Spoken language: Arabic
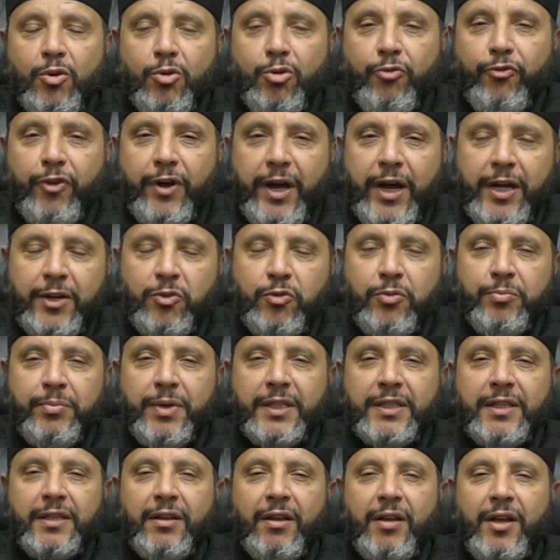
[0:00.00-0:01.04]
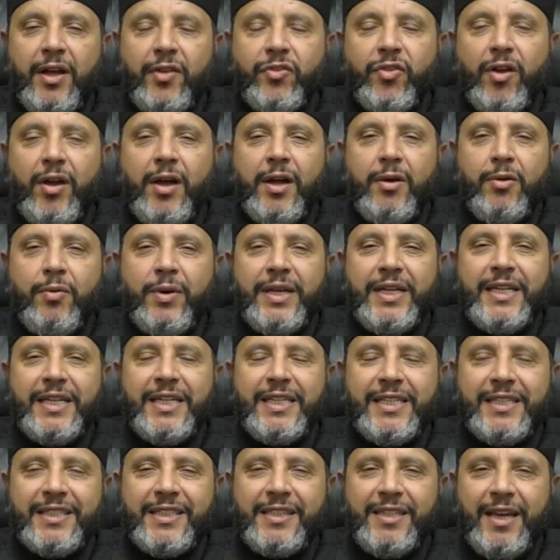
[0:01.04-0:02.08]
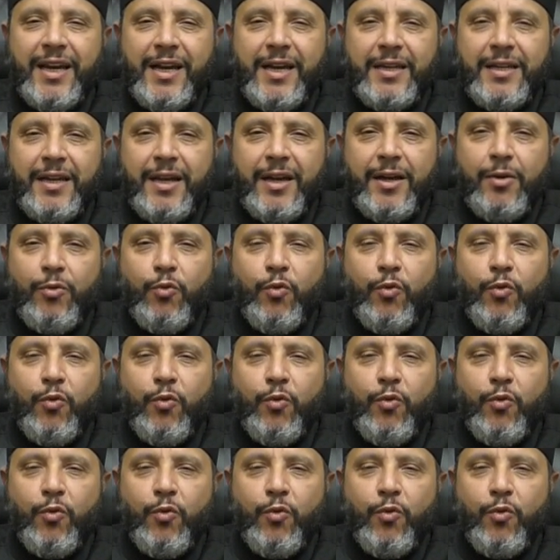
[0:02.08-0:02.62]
رفع عن أمة الخطأ والنسيان